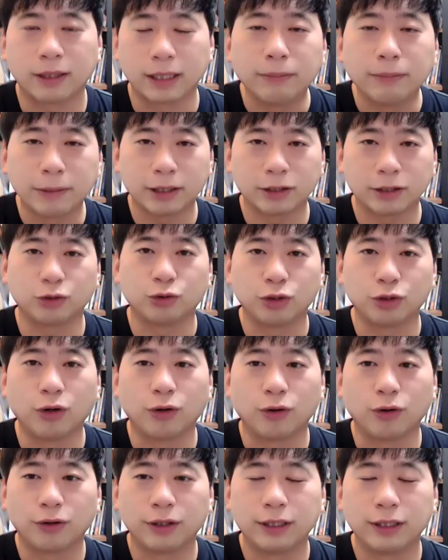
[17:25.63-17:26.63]

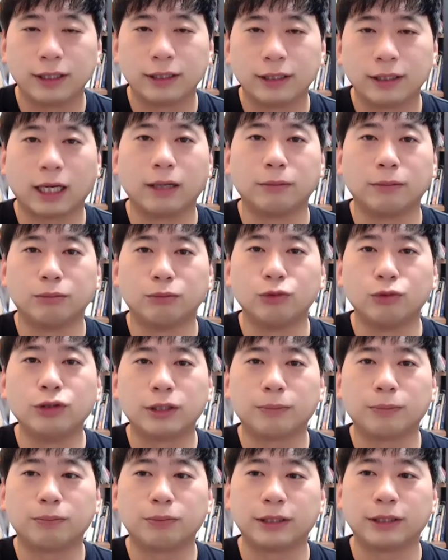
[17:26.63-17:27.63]
힘내시고요. 다음
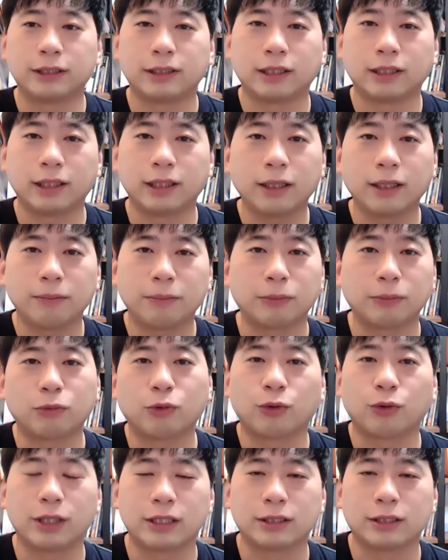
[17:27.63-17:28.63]
문제풀이 시간에
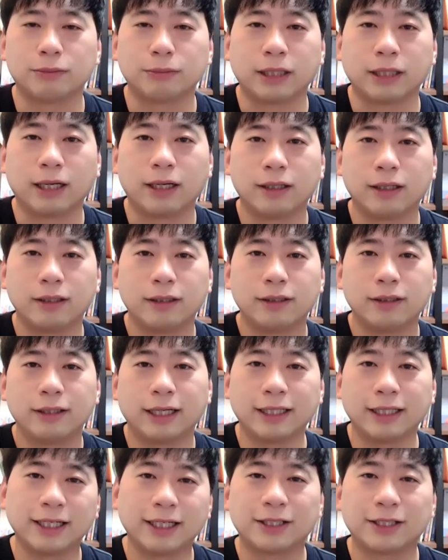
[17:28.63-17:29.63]
뵙도록 하겠습니다.
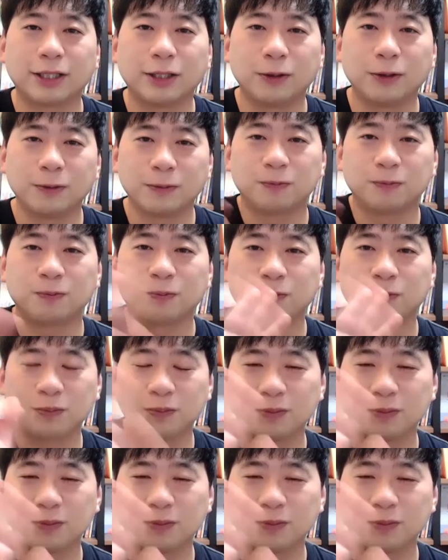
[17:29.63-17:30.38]
안녕히 계세요.